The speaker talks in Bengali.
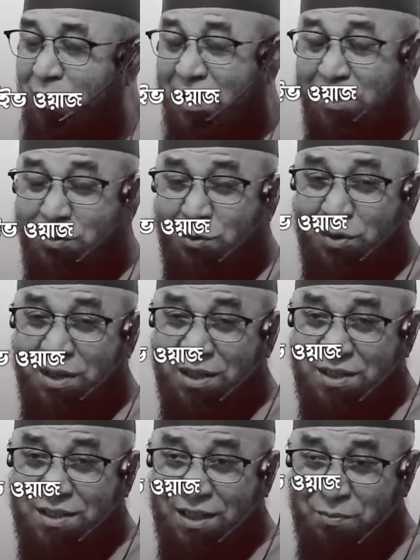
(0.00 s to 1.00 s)

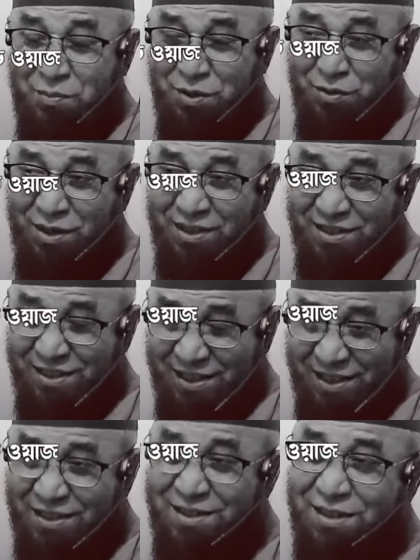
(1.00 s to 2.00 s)
বাইতুল্লার চাবিও এদের
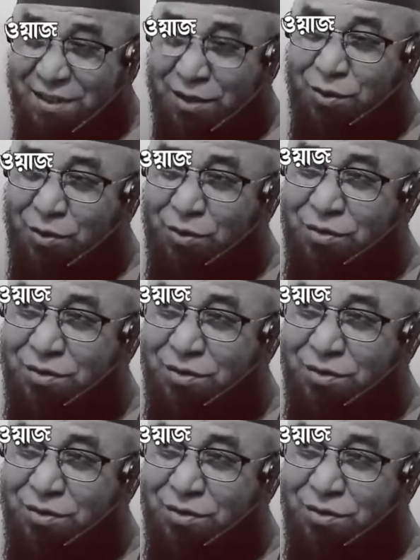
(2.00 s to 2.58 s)
কাছে ছিল